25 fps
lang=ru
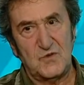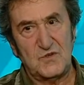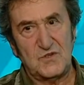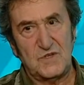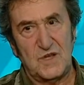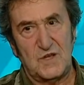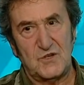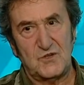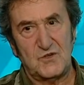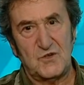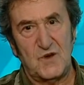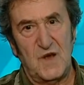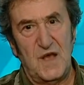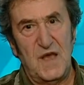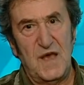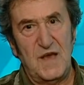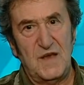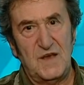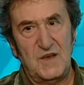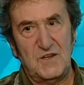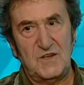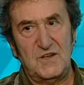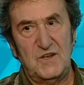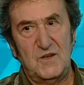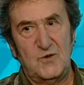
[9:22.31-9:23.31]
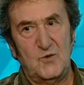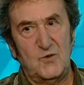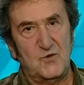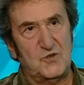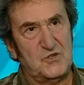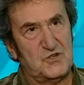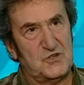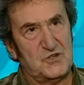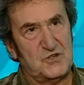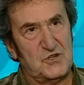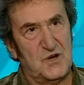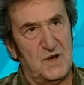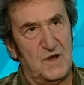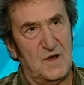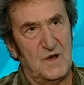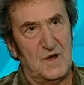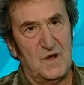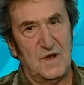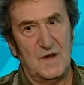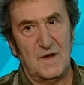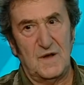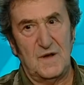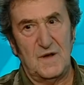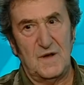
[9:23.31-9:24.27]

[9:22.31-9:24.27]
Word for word: Он сказал, что если хочешь э,